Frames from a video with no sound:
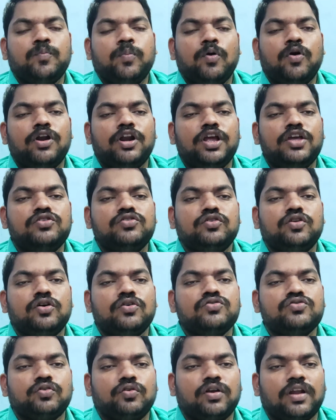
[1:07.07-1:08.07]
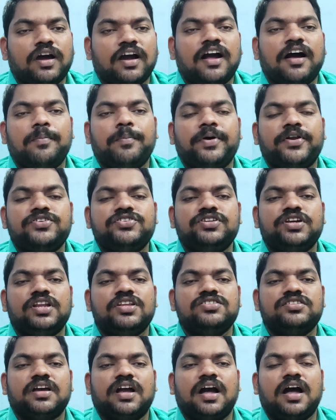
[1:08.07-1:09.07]
పోలీసులు క్షుణ్ణంగా
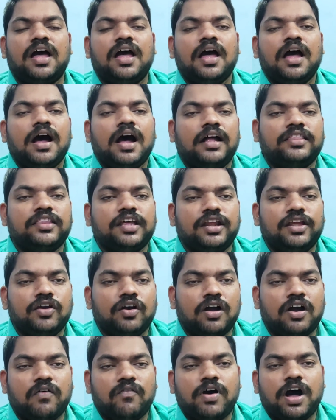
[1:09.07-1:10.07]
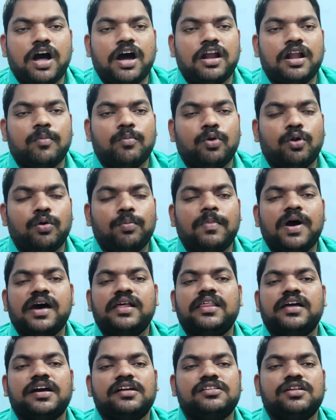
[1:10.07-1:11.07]
పరిశీలించగా అతని యొక్క వాహనంలో
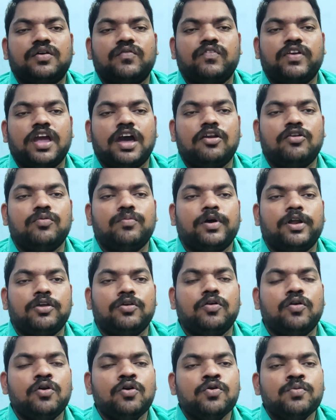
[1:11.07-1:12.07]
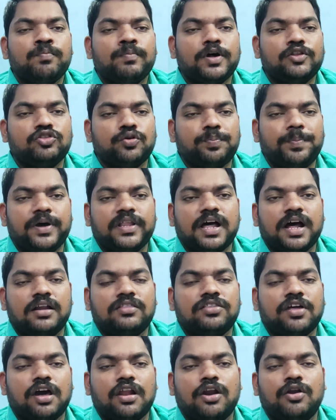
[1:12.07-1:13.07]
మాదక ద్రవ్యాలు మరియు మత్తు
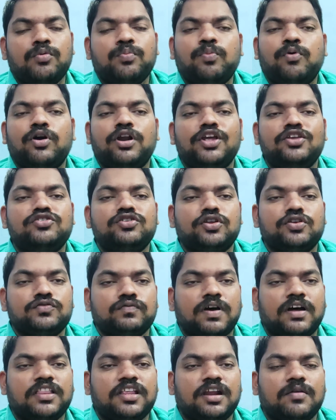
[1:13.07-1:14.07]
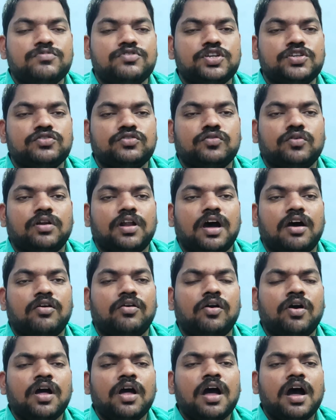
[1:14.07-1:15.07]
పదార్థాలను పోలీసులు స్వాధీనం
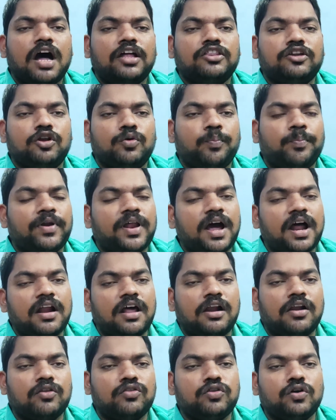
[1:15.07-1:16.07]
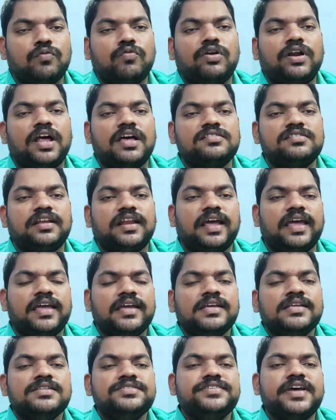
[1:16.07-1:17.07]
చేసుకున్నారు అతడు ప్రాణాలతో ఉన్నా సరే
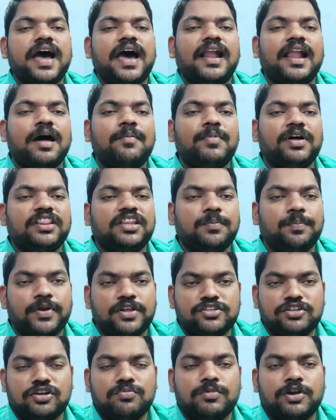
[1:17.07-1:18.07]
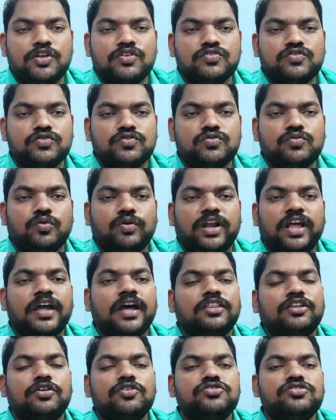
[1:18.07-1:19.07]
చాలా మంది ప్రజలు మనం చూసుకుంటే
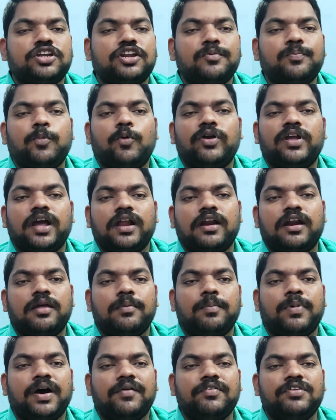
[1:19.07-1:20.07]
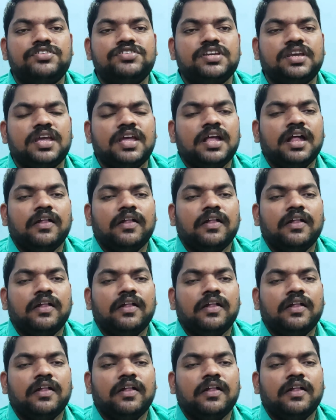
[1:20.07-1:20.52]
అతడు చనిపోయాడని భావించి